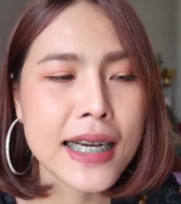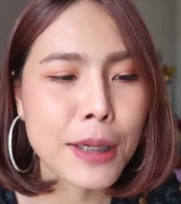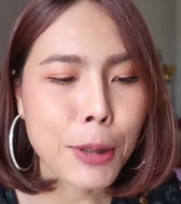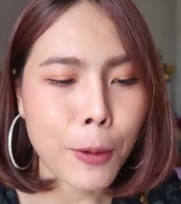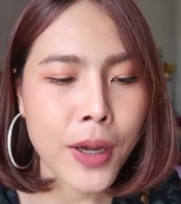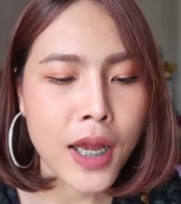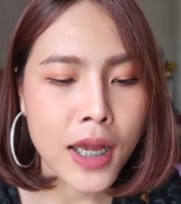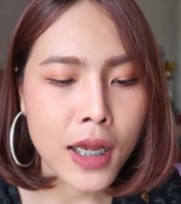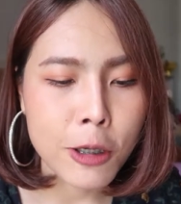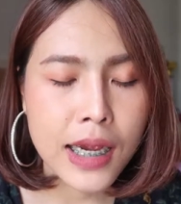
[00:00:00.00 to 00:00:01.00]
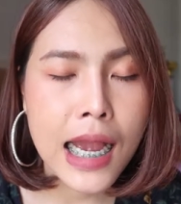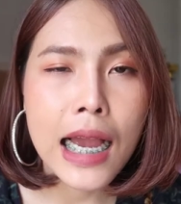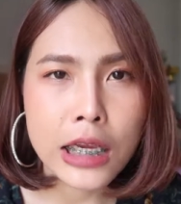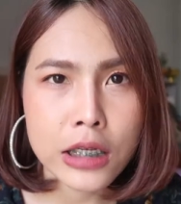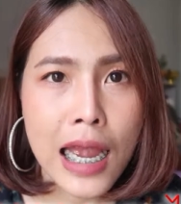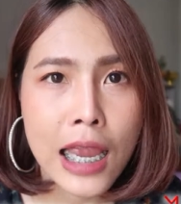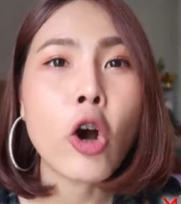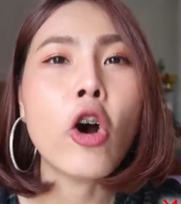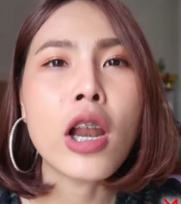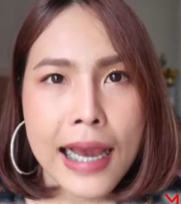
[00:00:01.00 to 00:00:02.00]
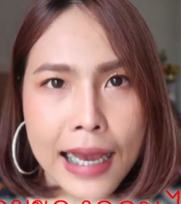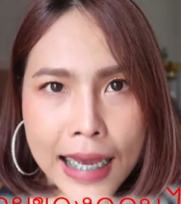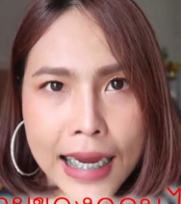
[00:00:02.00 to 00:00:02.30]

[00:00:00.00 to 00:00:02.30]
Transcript: ยแบบว่าขายของออนไล